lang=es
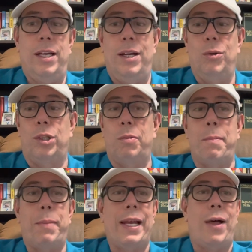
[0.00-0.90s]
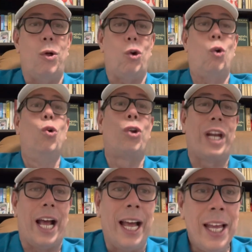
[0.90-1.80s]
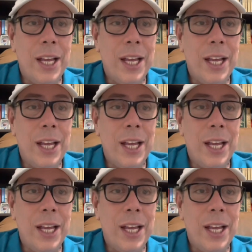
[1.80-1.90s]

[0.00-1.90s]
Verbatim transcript: el último emperador. ¡Hurra!